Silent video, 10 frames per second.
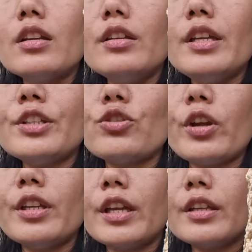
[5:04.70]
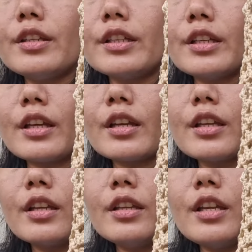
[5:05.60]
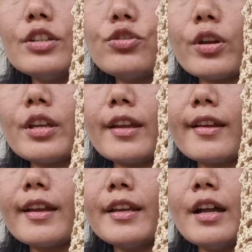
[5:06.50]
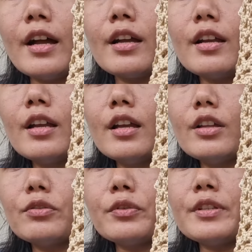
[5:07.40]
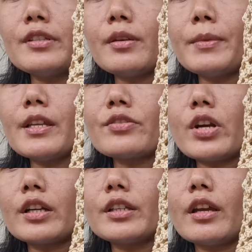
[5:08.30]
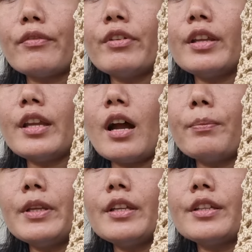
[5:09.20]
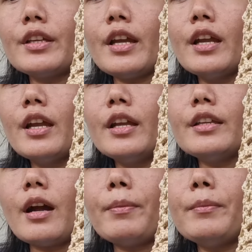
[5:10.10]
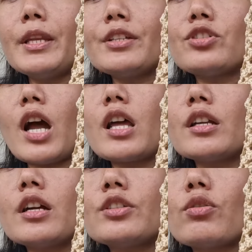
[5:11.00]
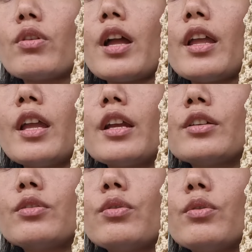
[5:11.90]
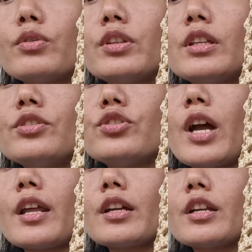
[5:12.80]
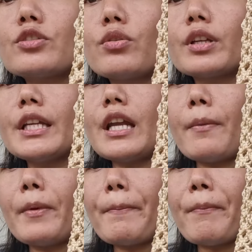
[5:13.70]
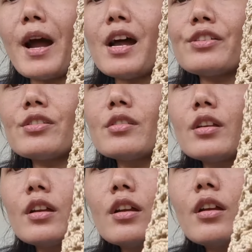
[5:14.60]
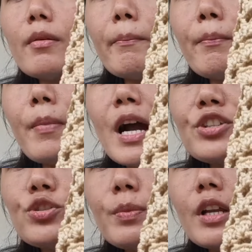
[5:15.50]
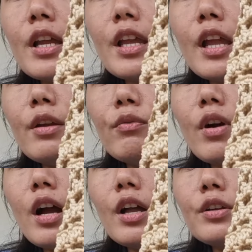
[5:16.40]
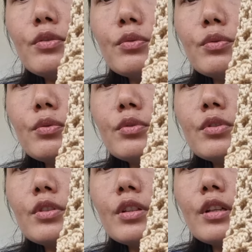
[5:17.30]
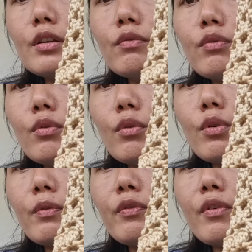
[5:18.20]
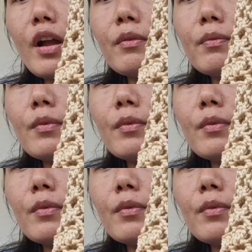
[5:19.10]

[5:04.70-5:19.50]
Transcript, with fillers: ये जॉइन है देखिए ये जॉइन है है ना तो इससे मैंने स्टार्ट किया फिर यहाँ पे देखिए यहाँ पे मैंने चार घर चोरा एक दो तीन चार घर चोर के यहाँ पे पास पाँच बनाया है वन टू थ्री फोर फाइव